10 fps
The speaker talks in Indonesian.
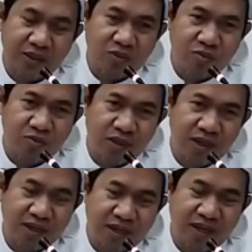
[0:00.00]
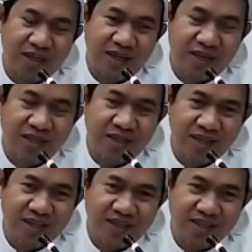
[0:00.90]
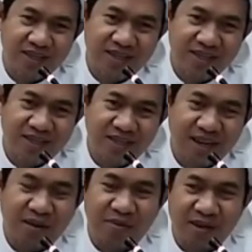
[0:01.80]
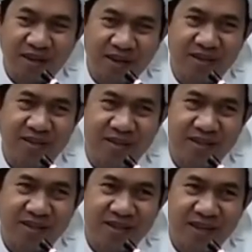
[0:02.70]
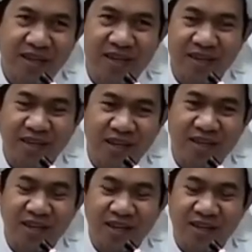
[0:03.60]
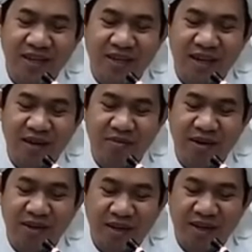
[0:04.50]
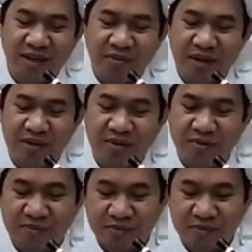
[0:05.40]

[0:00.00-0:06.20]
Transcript: Kan umumnya riak yang dia amalkan. Ini riak yang dia enggak amalkan. Gimana tuh?